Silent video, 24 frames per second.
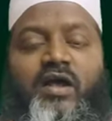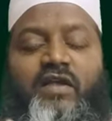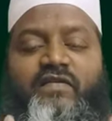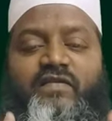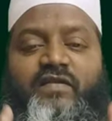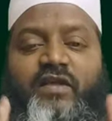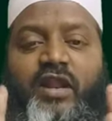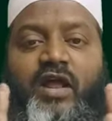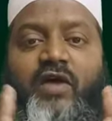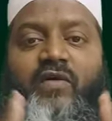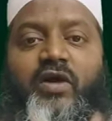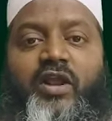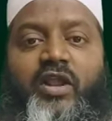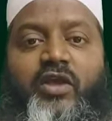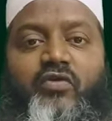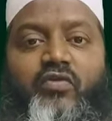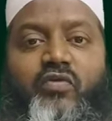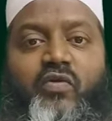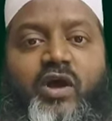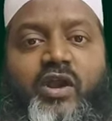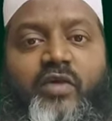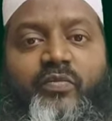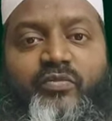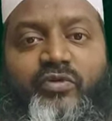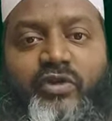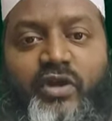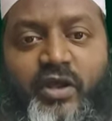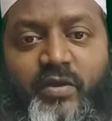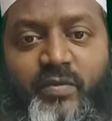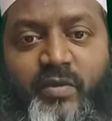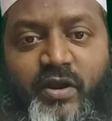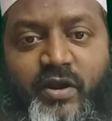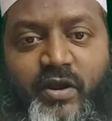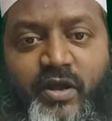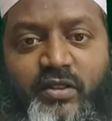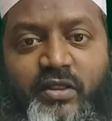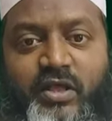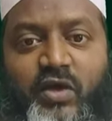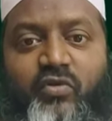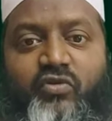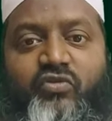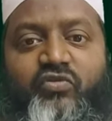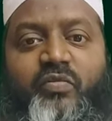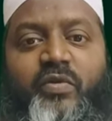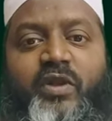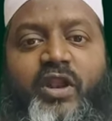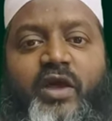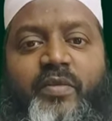అస్సలం వరహతుల్లా వబర్కత్
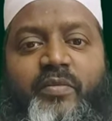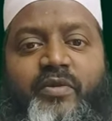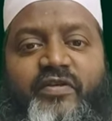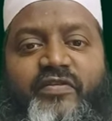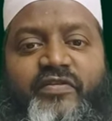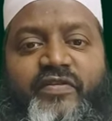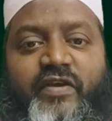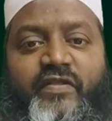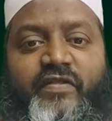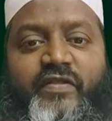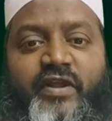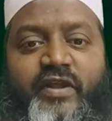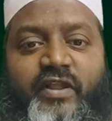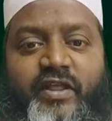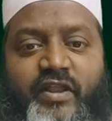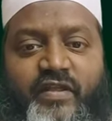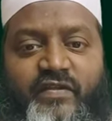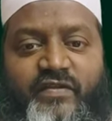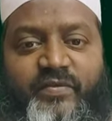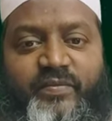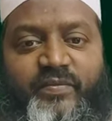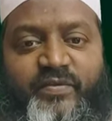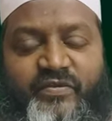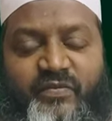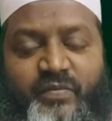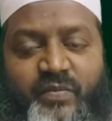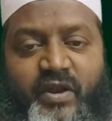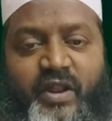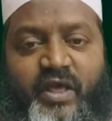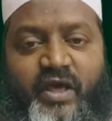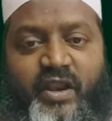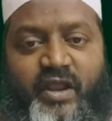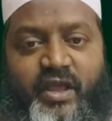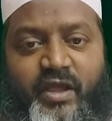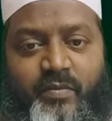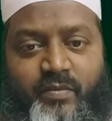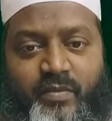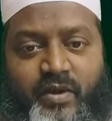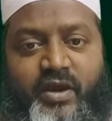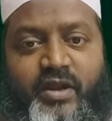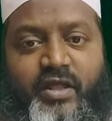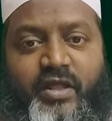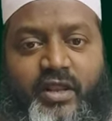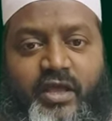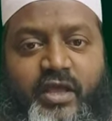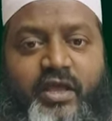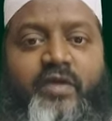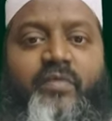అవుజుబుల్లామిని షేతాని రజీం బిస్మిల్లా
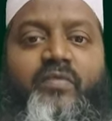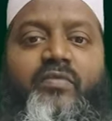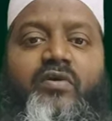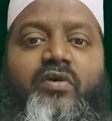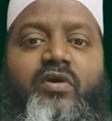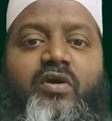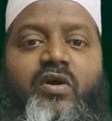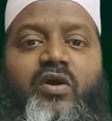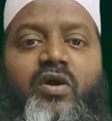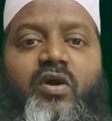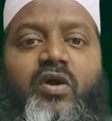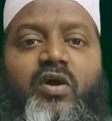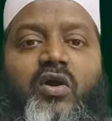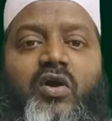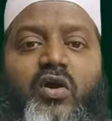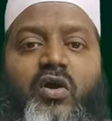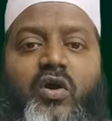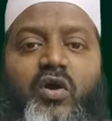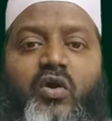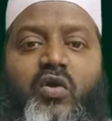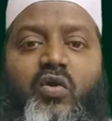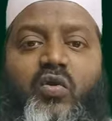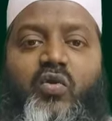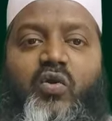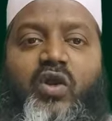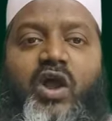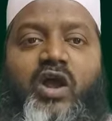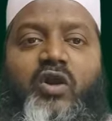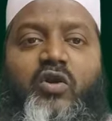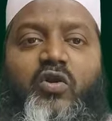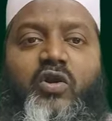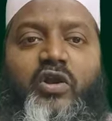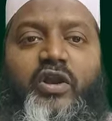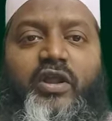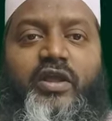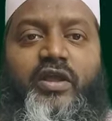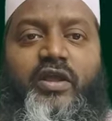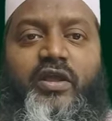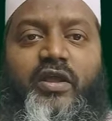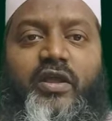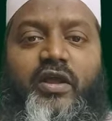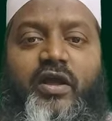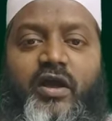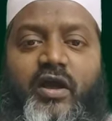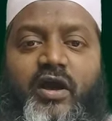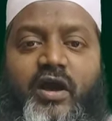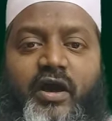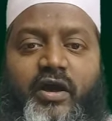రెహమాన్ రహీం ఖురాన్లోని
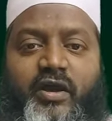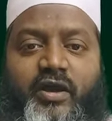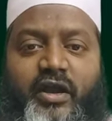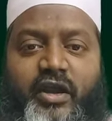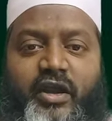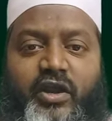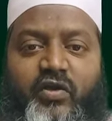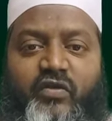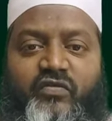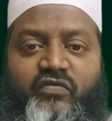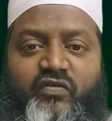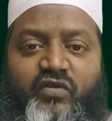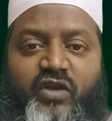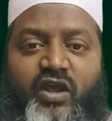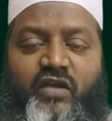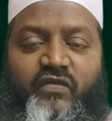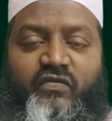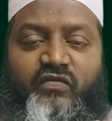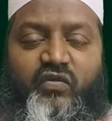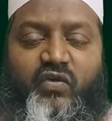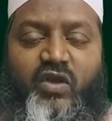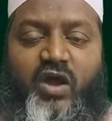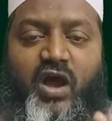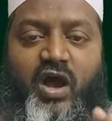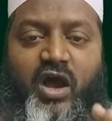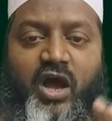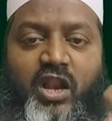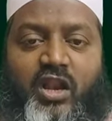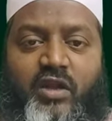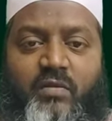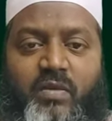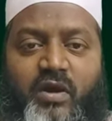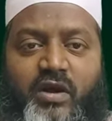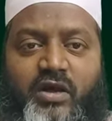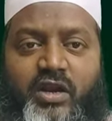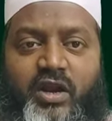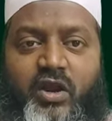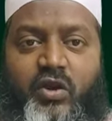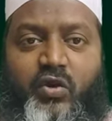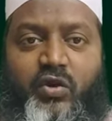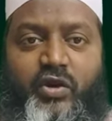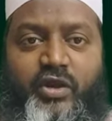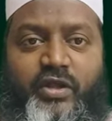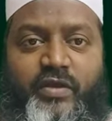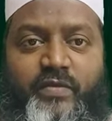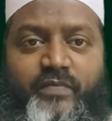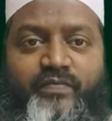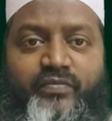రెండవ సుర సుర అల్
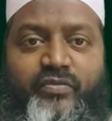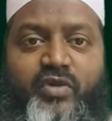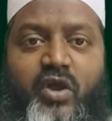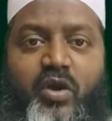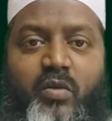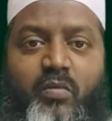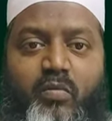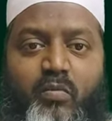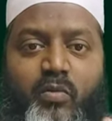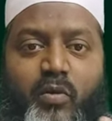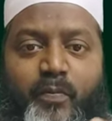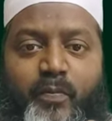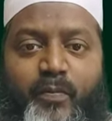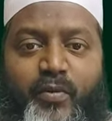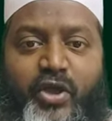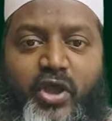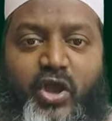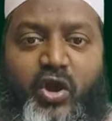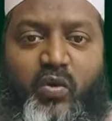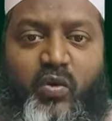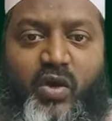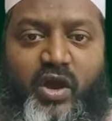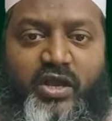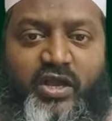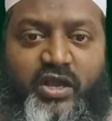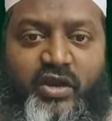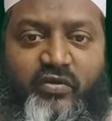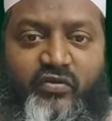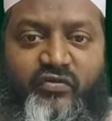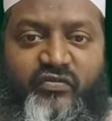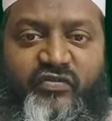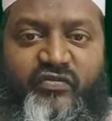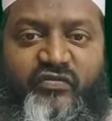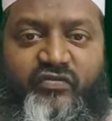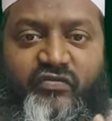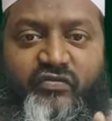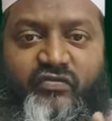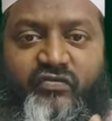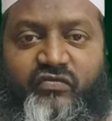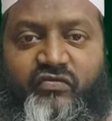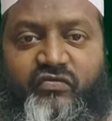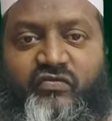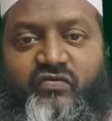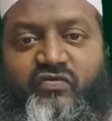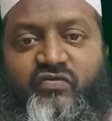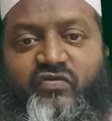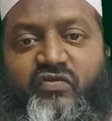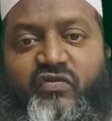బక్రాలోని ముప్పయో వాక్యం నుంచి
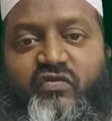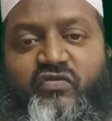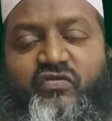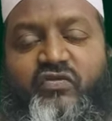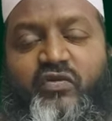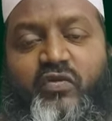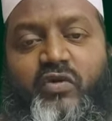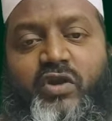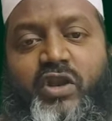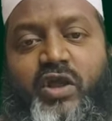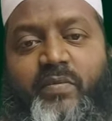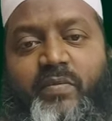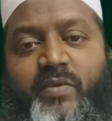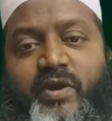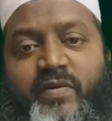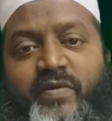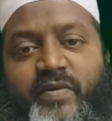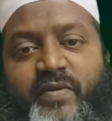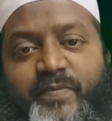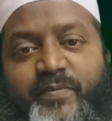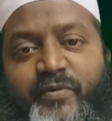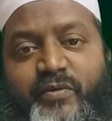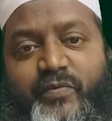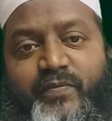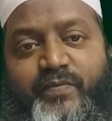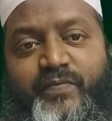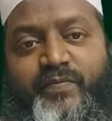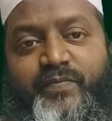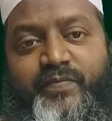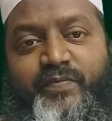చూస్తూ ఉన్నాం మనం ఇప్పుడు